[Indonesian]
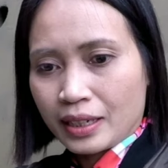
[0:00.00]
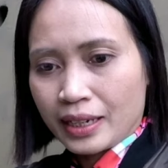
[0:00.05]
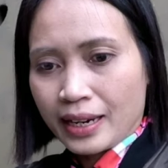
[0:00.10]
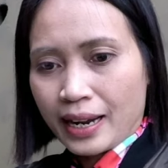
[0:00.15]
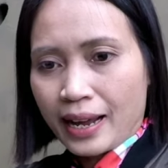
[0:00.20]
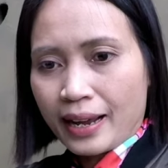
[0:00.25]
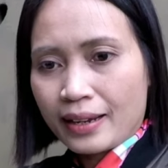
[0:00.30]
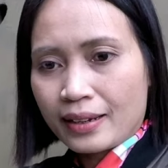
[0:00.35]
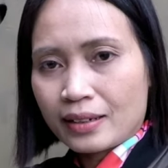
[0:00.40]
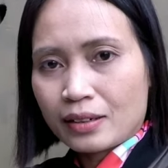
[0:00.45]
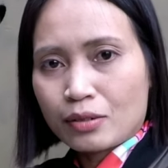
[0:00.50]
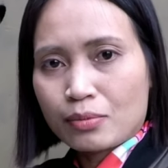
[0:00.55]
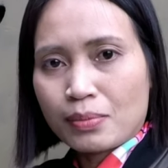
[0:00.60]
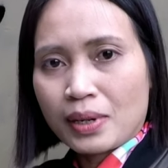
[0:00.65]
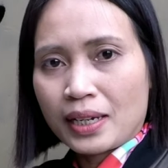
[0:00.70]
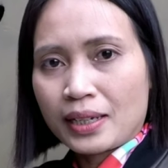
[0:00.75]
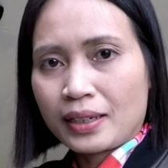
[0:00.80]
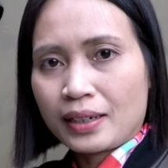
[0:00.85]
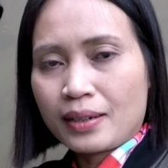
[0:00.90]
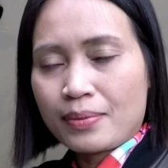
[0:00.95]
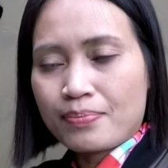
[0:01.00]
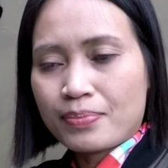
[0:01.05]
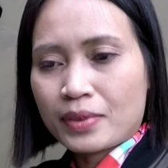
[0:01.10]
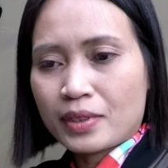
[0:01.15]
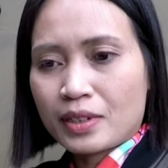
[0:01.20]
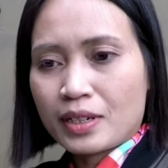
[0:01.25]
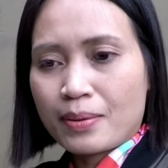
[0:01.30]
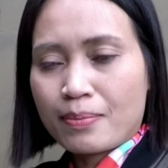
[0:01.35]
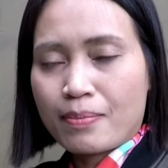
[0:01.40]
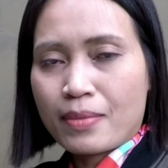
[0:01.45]
saya naik ke rumahnya
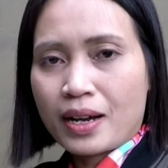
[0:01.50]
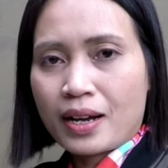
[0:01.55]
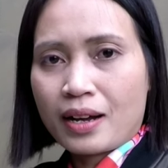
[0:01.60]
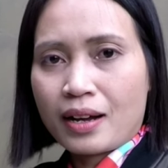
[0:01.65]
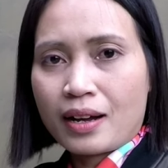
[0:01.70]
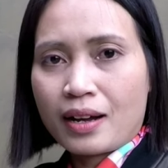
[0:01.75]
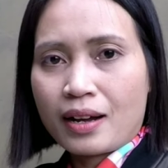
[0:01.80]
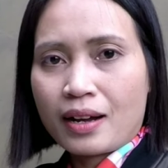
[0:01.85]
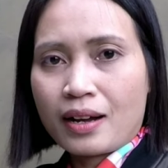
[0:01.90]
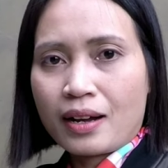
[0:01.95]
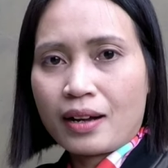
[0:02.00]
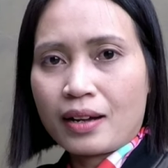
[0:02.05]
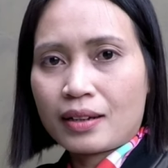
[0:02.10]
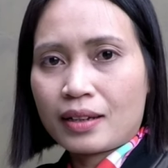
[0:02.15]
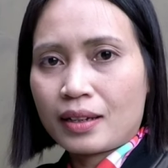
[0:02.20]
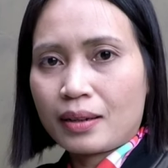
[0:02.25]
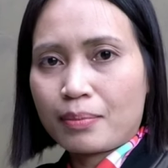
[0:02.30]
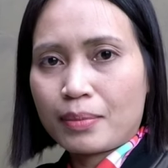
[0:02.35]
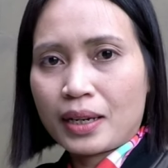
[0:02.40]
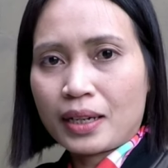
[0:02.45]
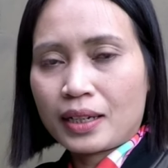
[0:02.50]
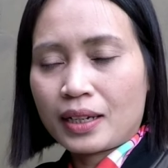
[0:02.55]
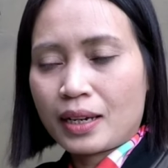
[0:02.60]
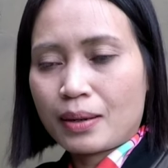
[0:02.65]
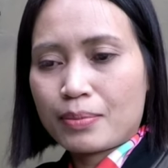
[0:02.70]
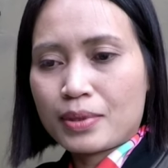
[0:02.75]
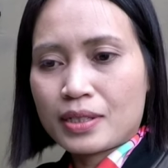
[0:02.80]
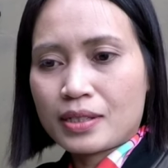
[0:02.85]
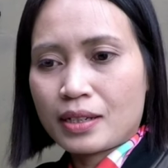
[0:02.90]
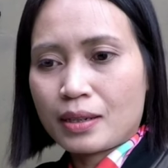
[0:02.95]

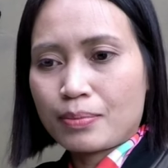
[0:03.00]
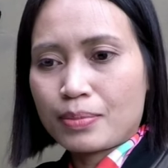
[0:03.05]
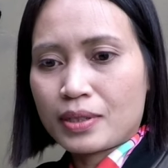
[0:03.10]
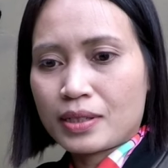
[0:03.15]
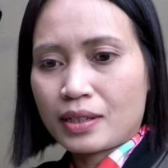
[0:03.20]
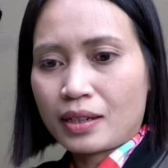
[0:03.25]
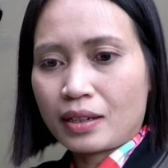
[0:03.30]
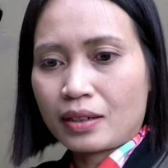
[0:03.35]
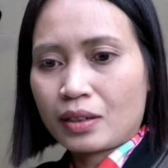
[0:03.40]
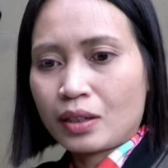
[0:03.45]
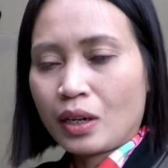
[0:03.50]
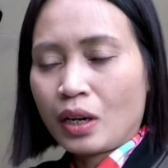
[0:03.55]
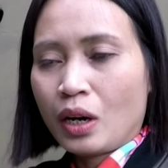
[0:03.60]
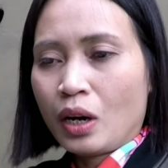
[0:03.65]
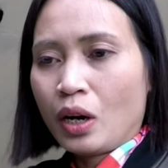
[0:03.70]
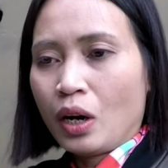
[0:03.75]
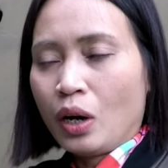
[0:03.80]
dimaki-maki habis-habisan